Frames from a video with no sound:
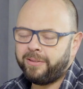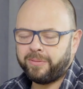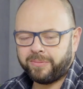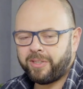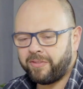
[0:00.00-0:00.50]

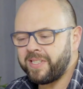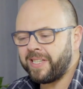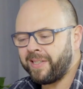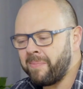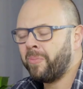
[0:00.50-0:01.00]
Ou talvez
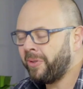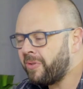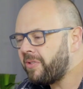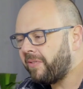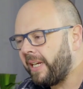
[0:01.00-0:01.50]
até muito
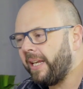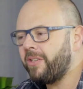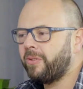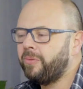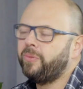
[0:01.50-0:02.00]

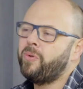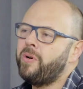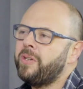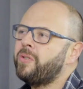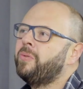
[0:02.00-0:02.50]
diferente do
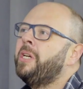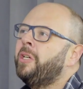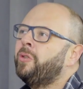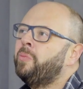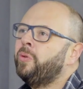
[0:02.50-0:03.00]
nosso,
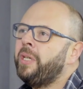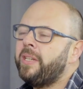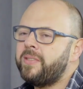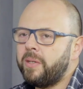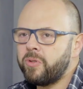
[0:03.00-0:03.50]
do mundo em que
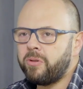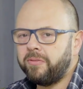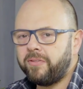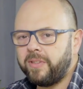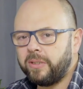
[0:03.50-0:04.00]
estamos
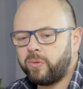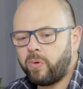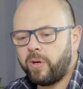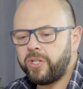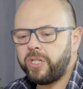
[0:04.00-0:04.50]
convivendo
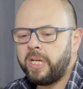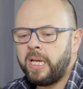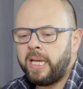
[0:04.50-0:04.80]
hoje.